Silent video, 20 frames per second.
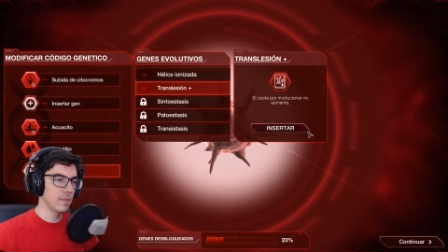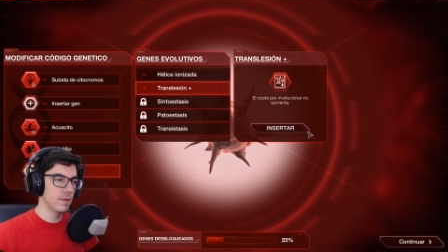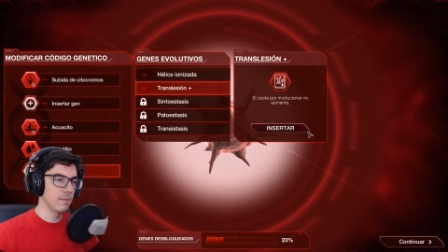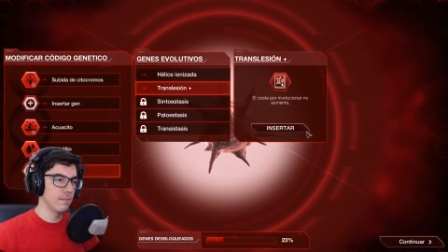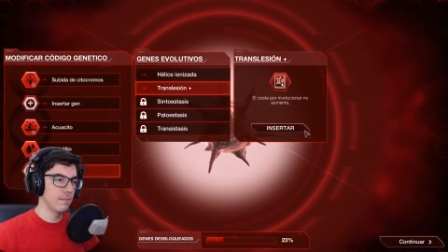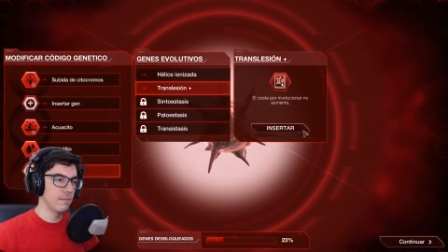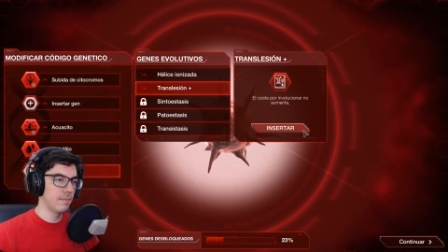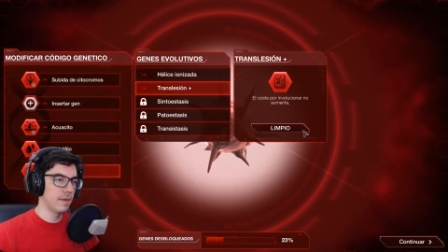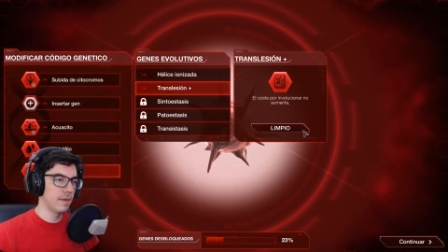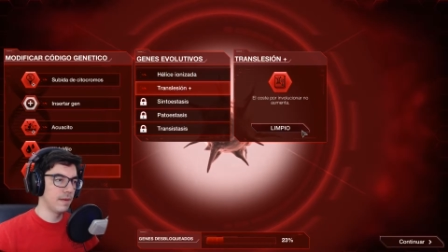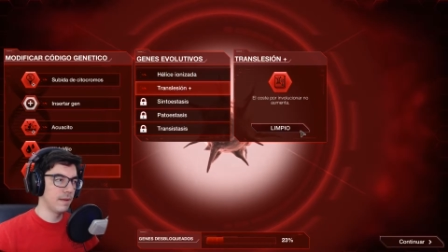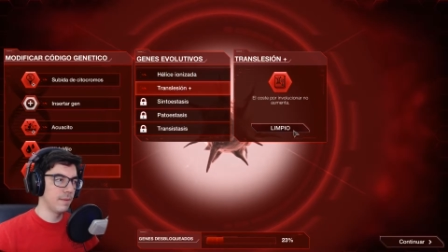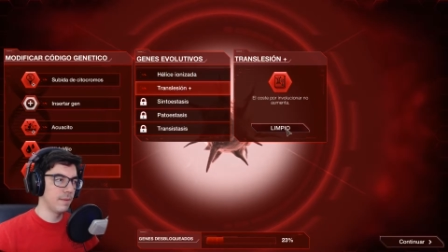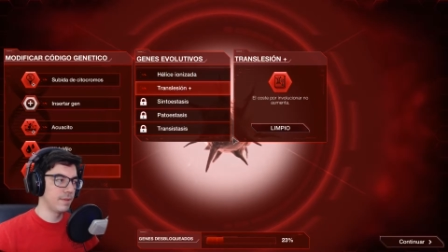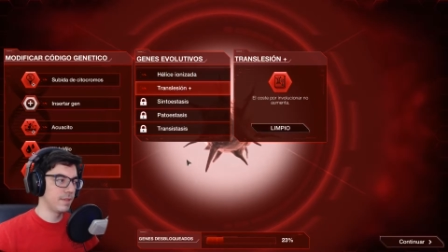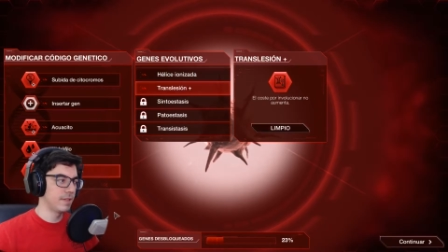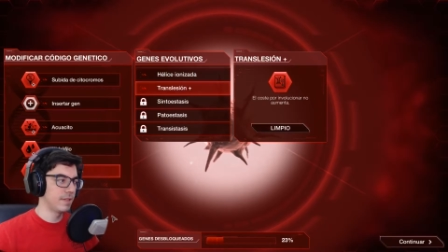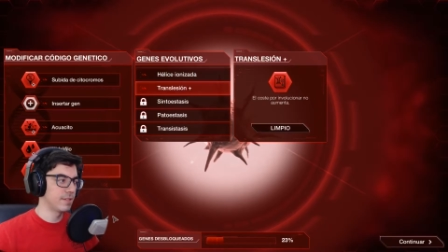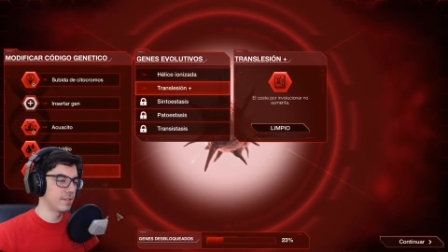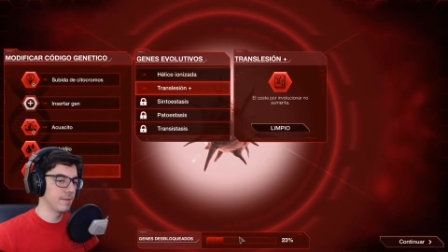Vale, ya me
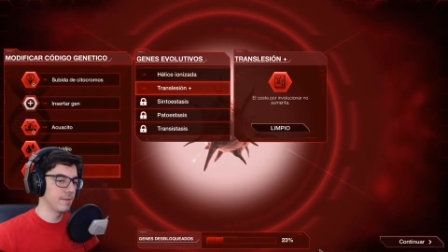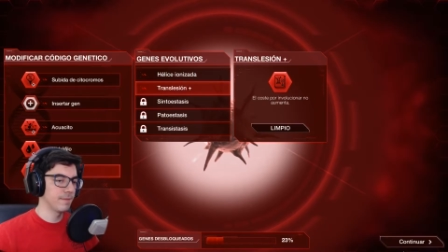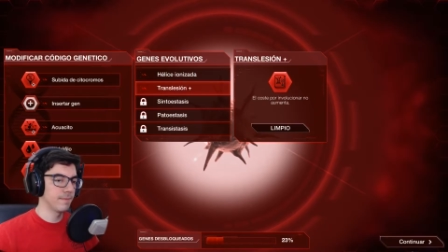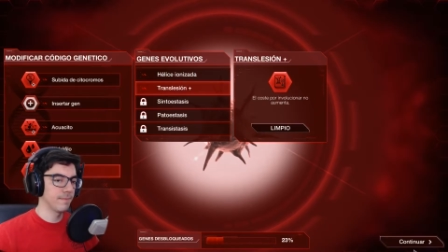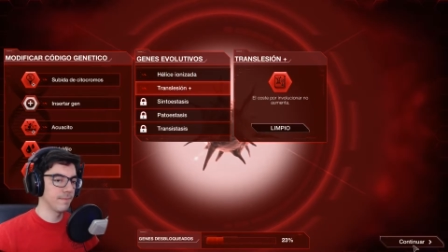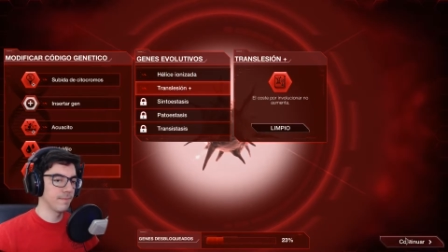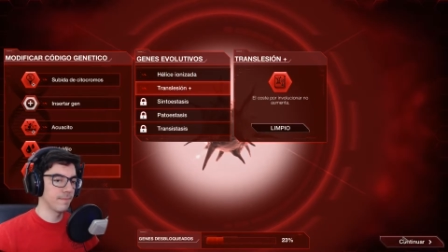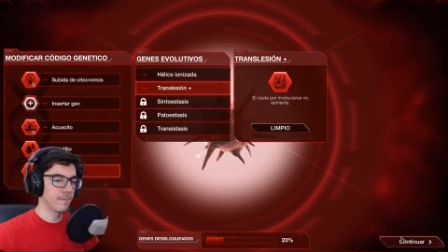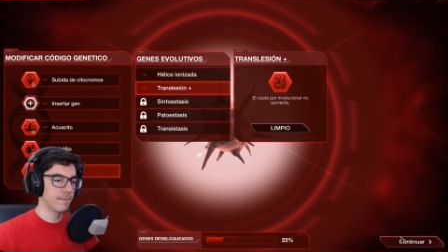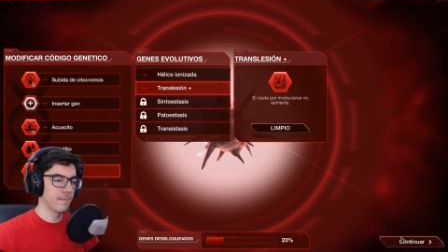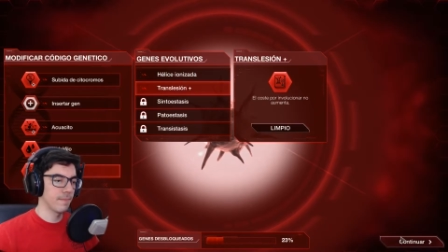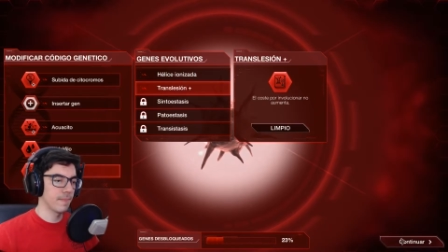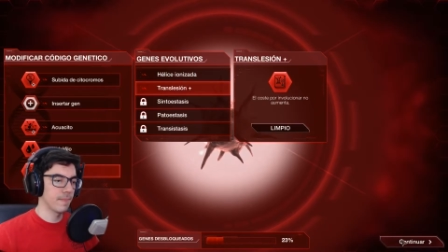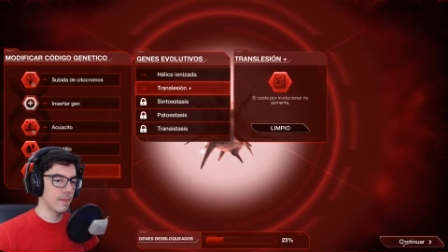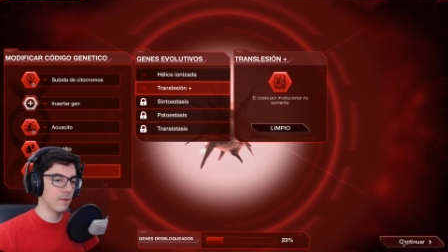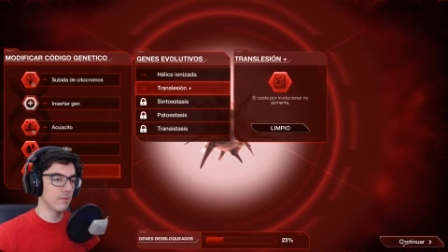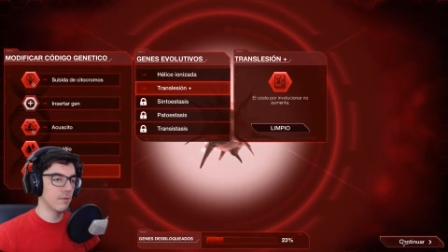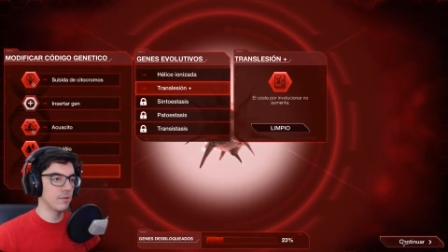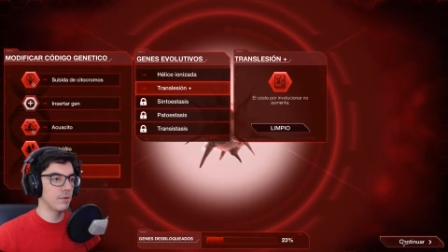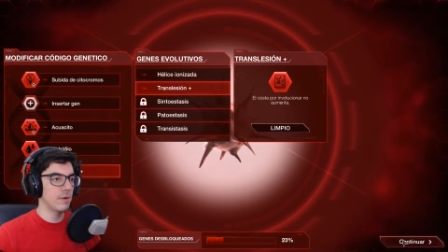interesa.
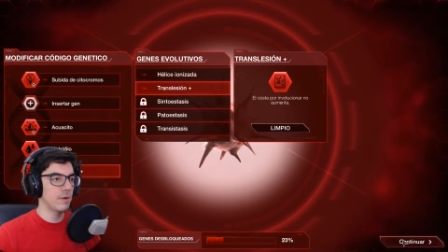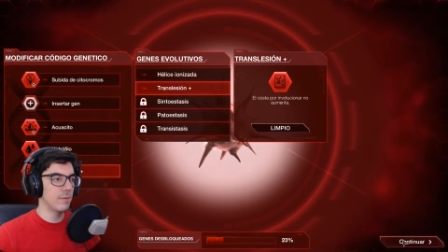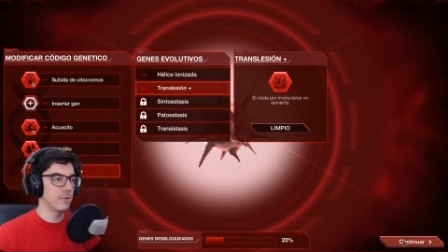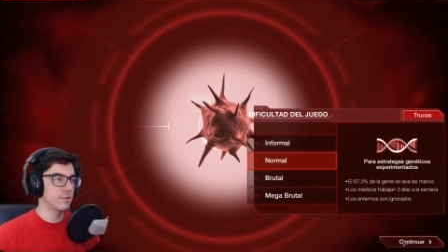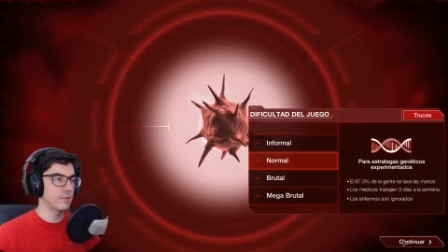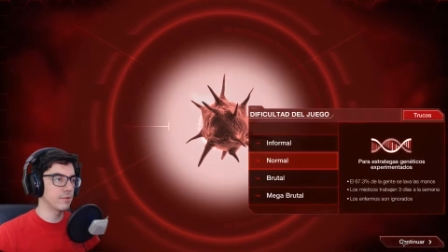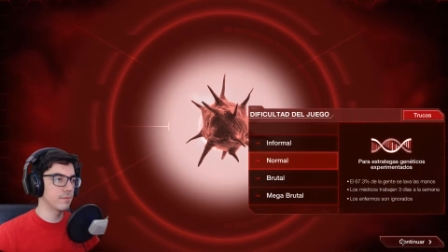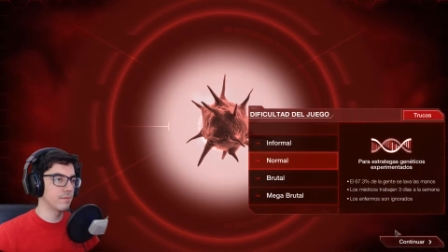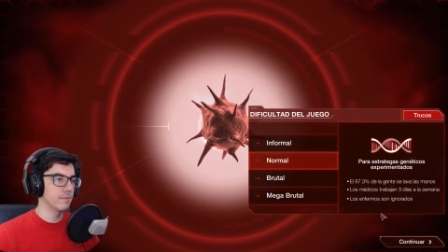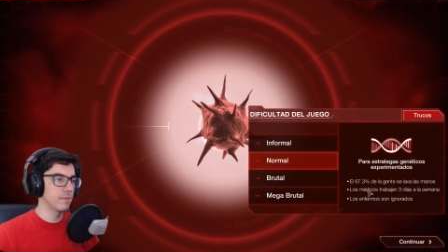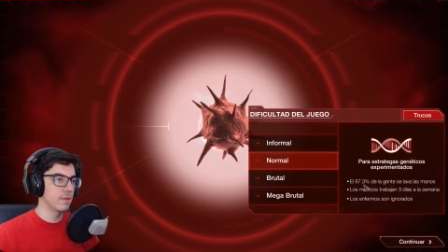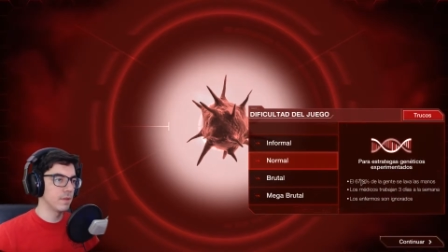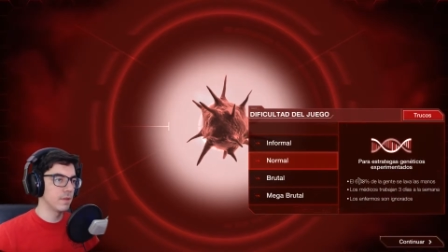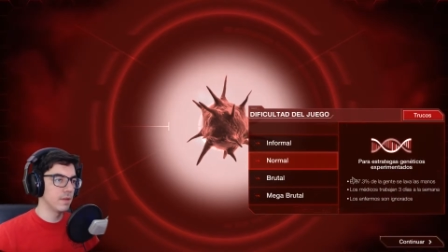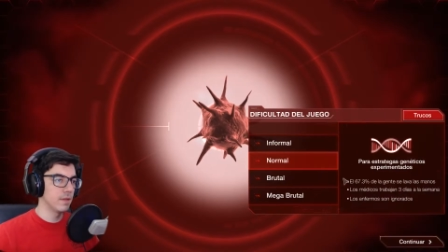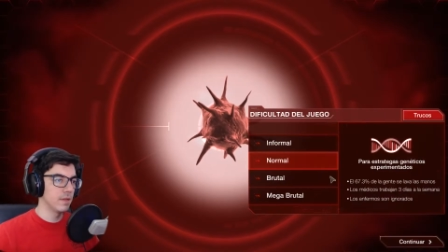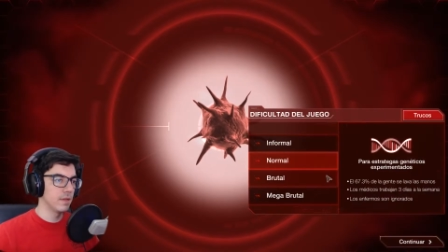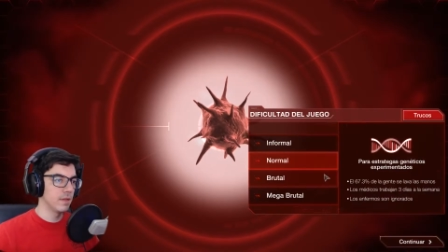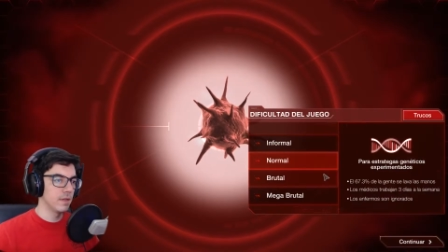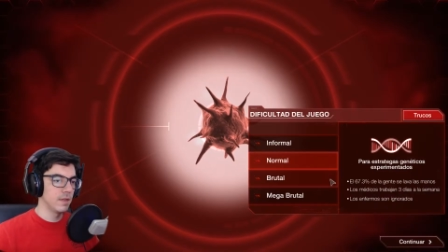Continuamos.
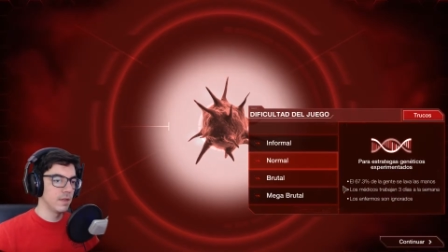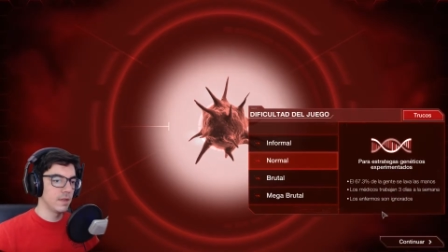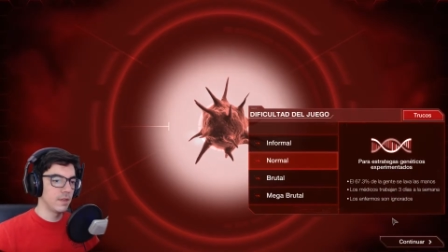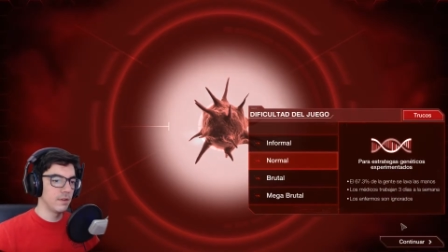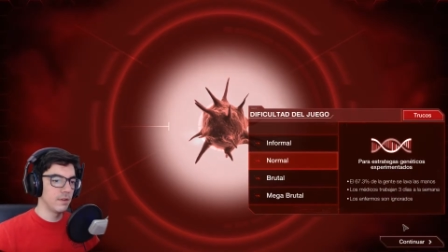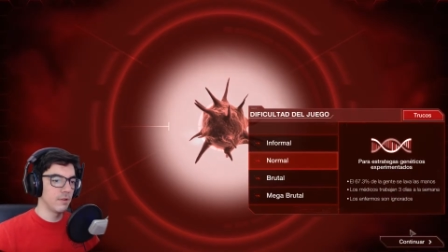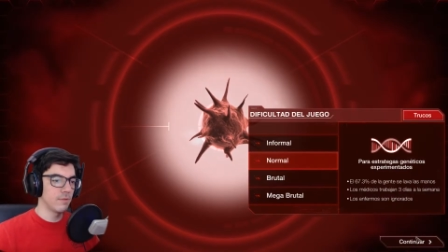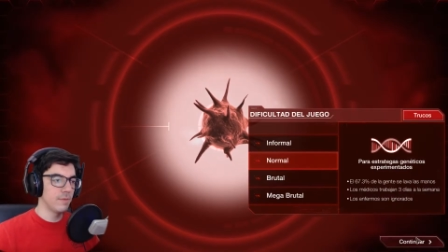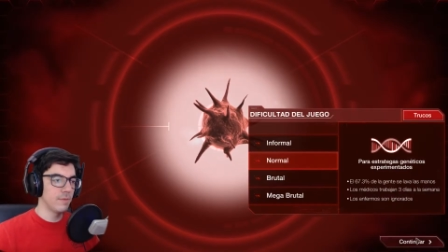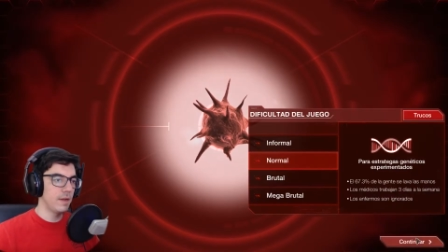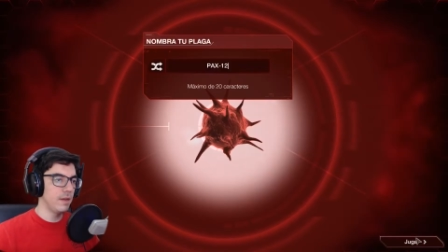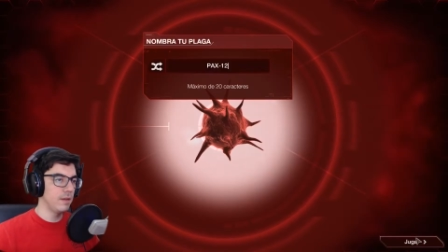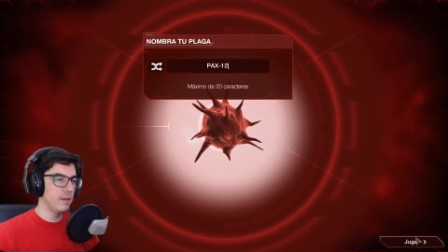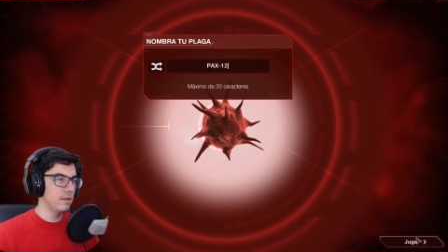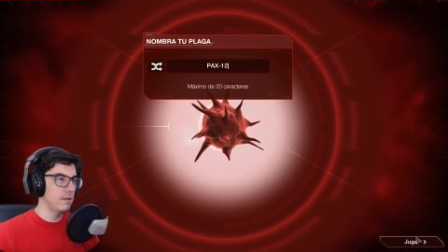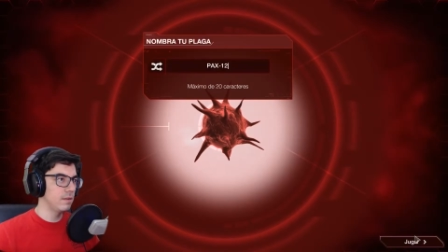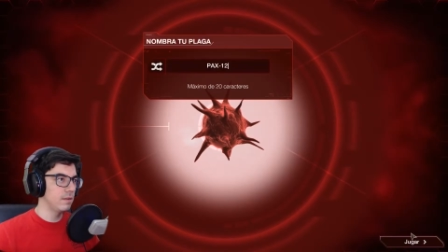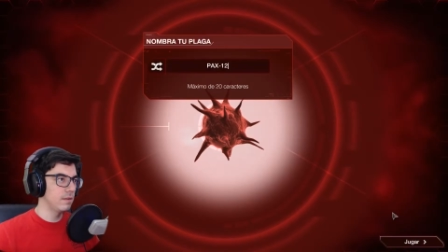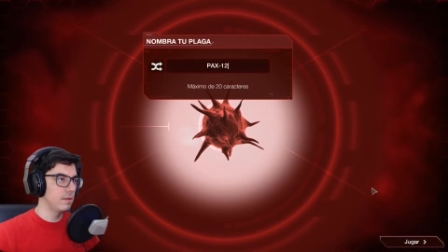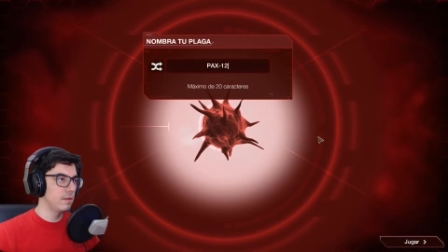Normal.